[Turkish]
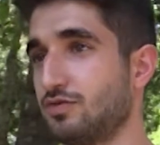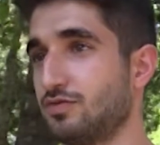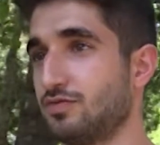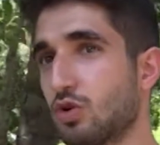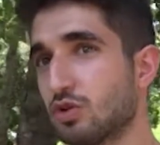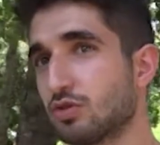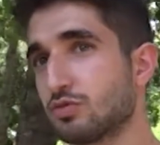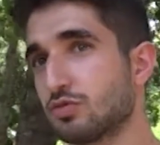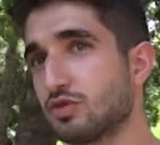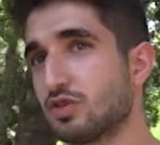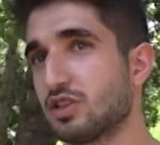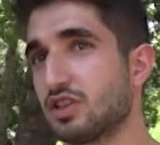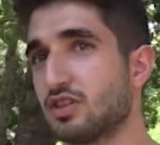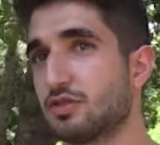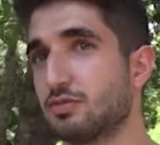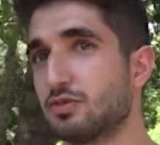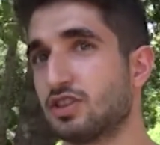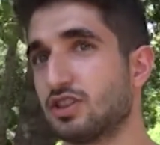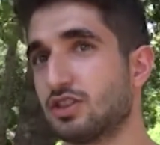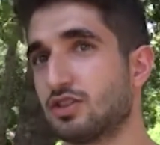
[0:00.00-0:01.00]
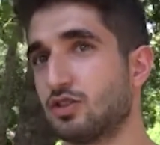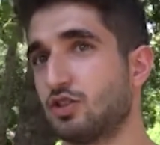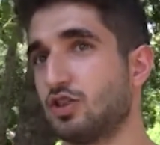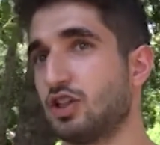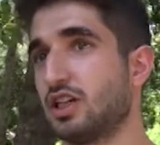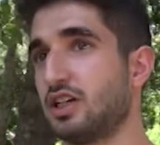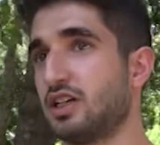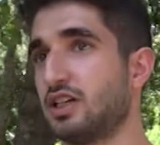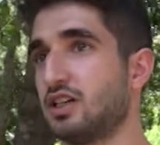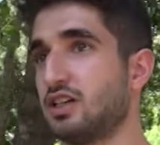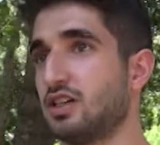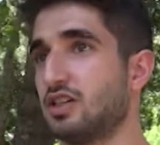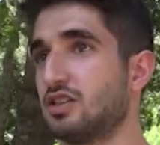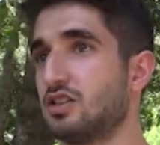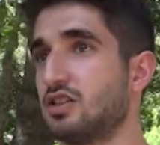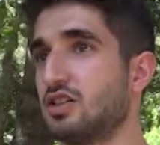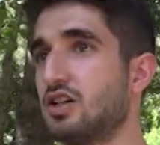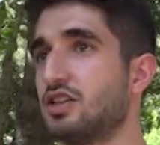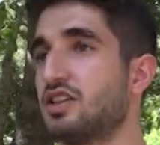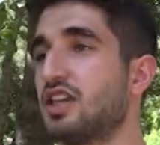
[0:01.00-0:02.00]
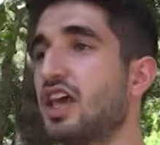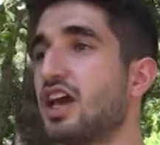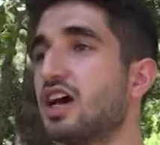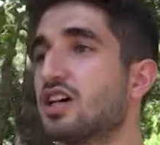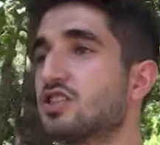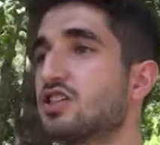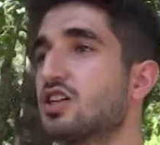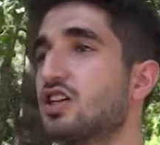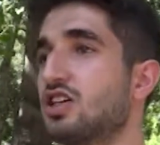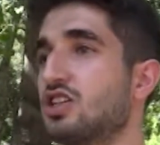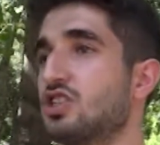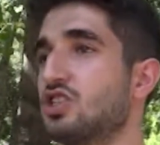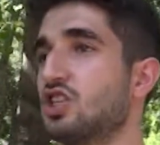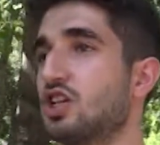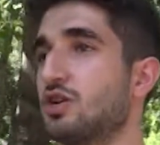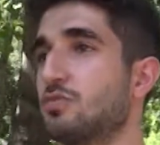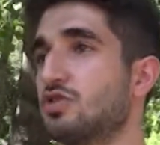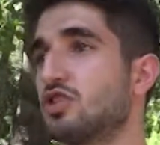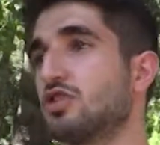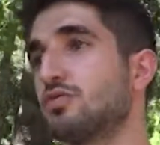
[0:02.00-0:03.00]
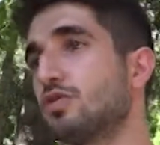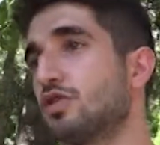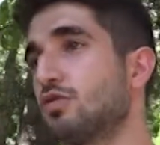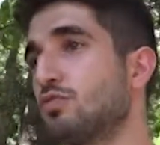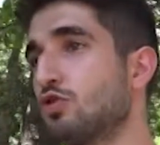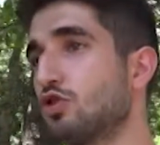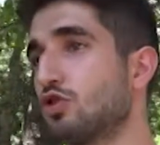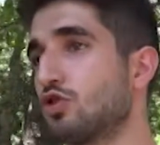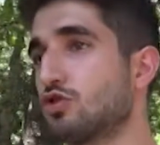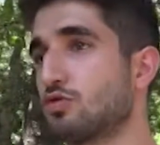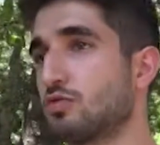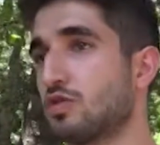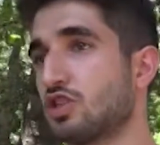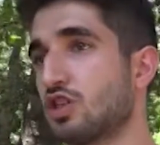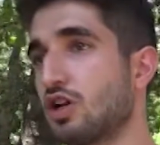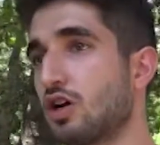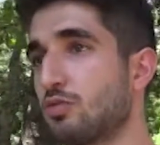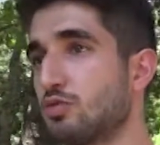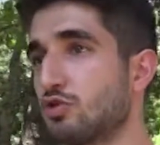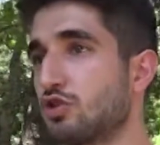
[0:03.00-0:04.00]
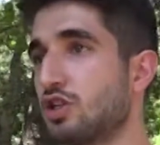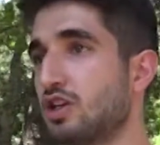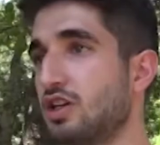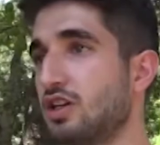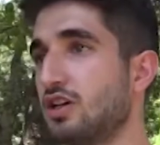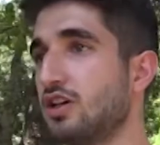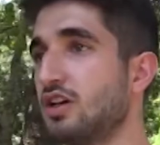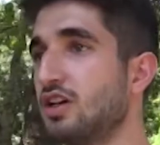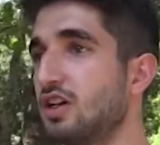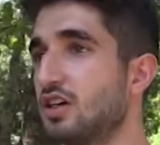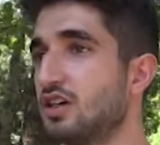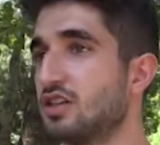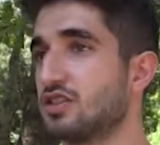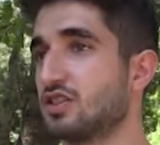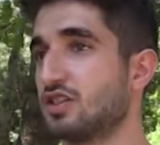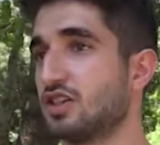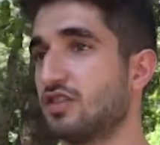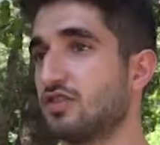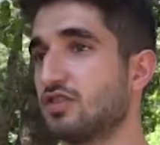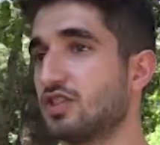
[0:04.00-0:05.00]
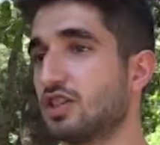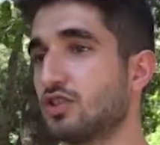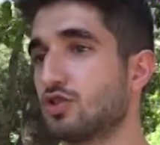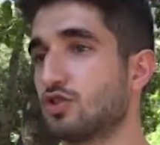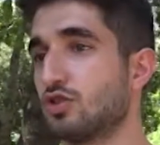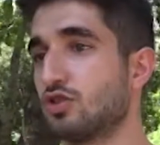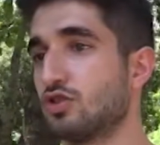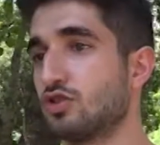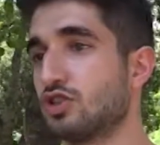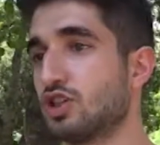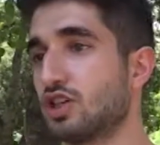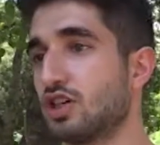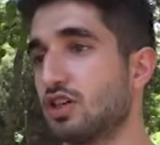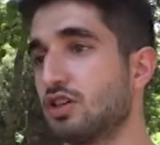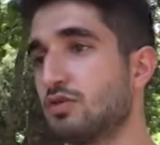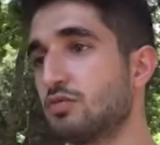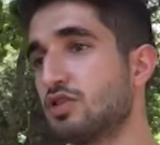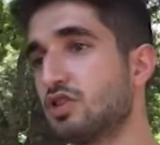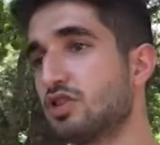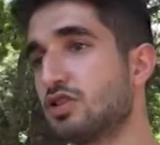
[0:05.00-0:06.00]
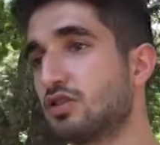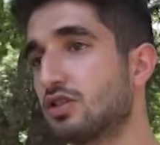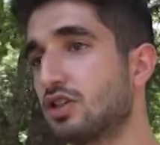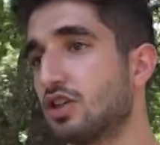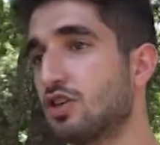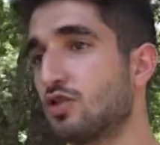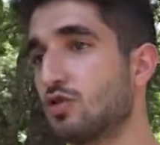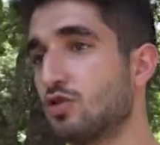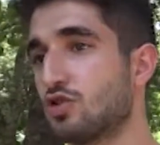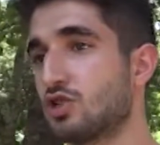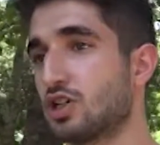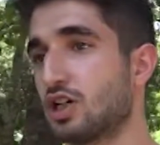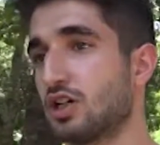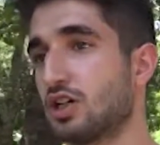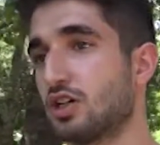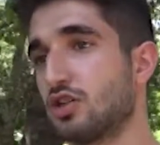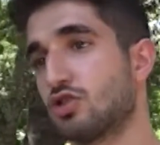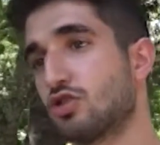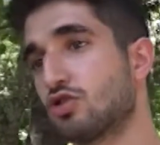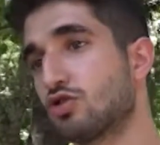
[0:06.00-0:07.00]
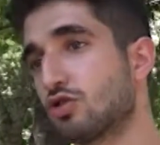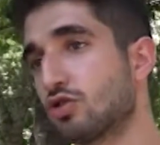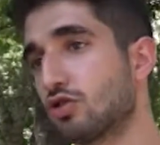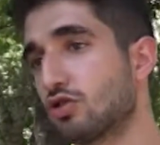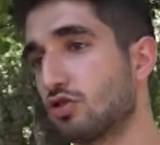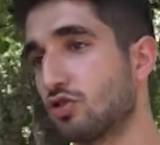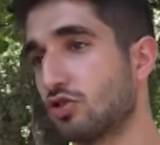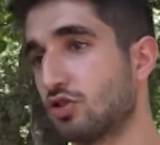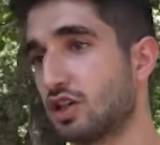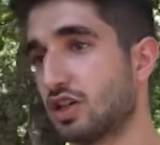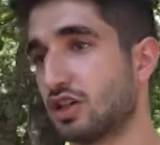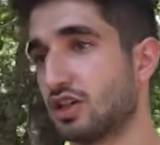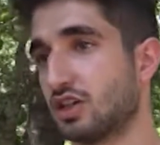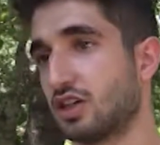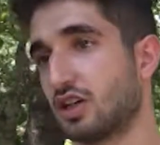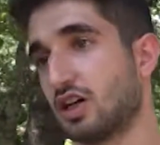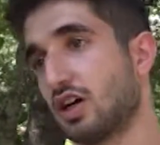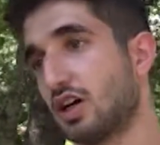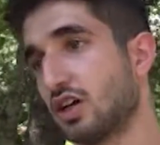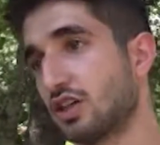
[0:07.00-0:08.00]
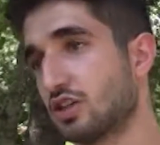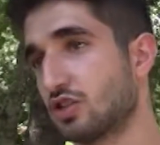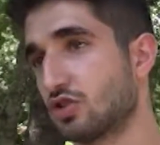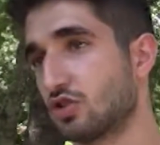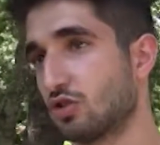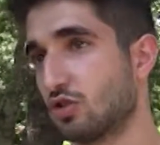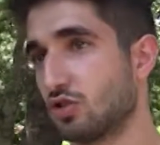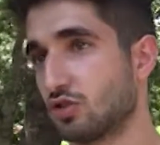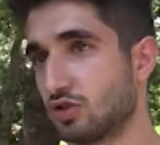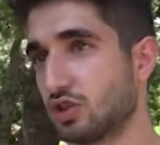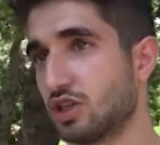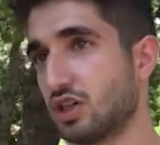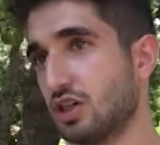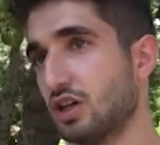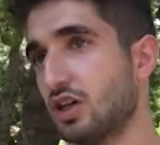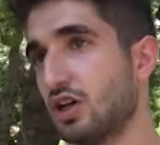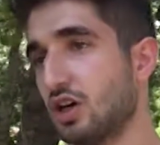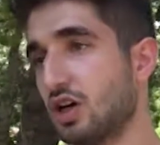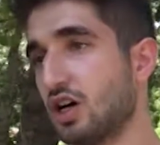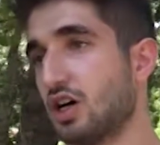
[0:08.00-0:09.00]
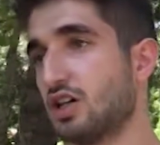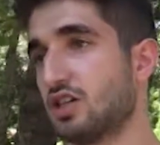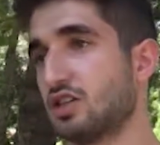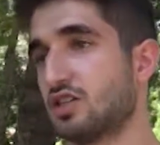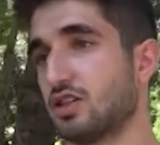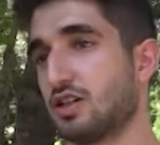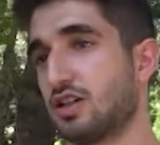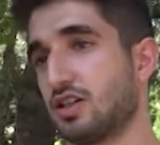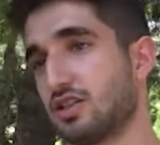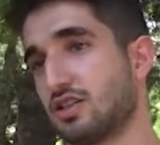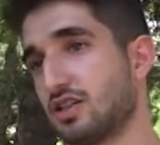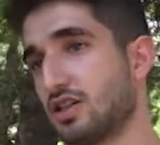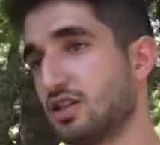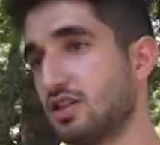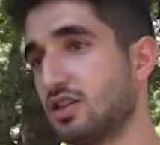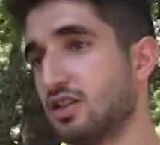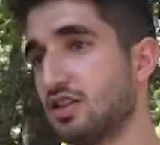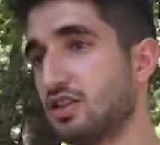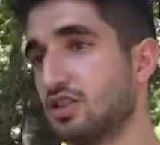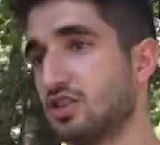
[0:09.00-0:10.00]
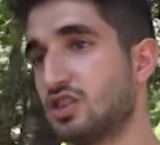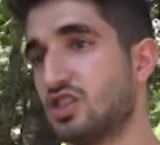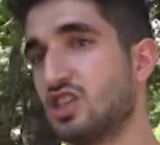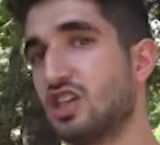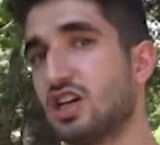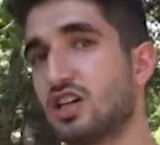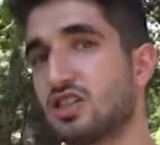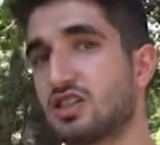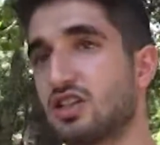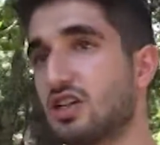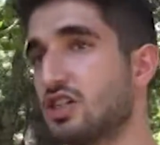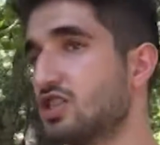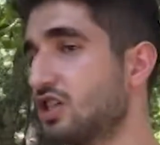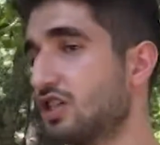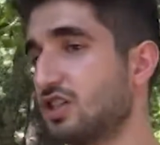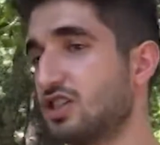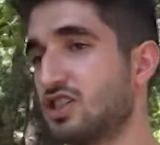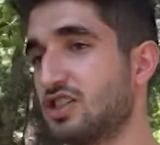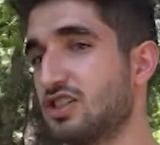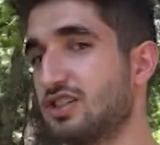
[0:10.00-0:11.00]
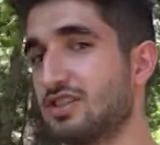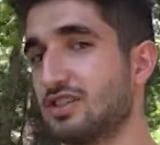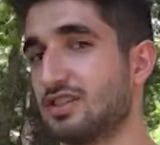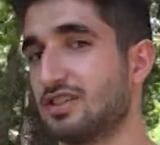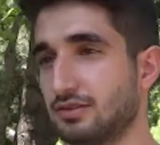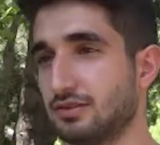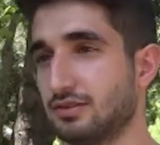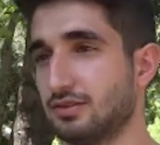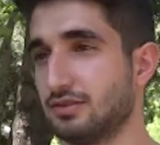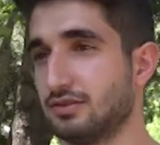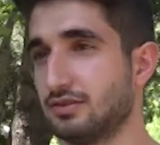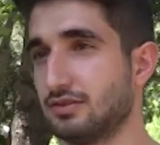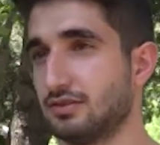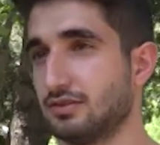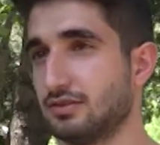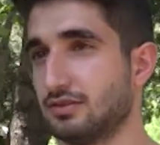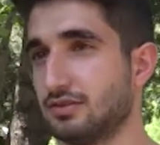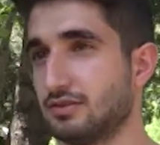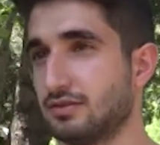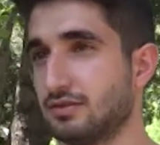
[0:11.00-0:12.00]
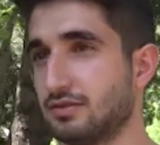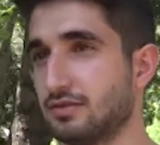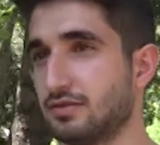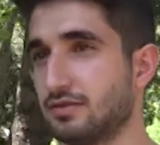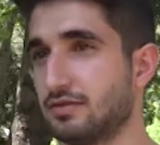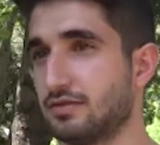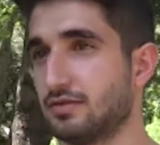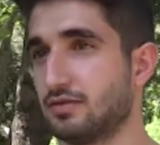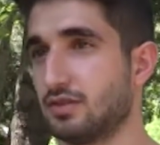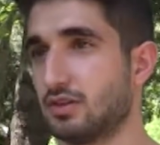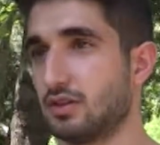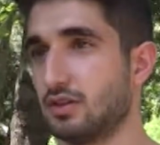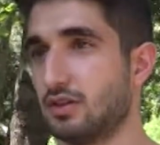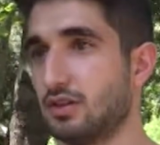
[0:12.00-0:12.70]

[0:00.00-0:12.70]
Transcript: Olumsuz etki bırakıyor yani neye hazırlanacağımızı bilmiyoruz. Mesela bu sene sınavın nasıl olacağını biz 2-3 ay geçti sonra öğrendik. Aynısı olsa, aynısı kalsaydı yazdan çalışırdık. Bu sınavla ilgili bir kaygınız var mı?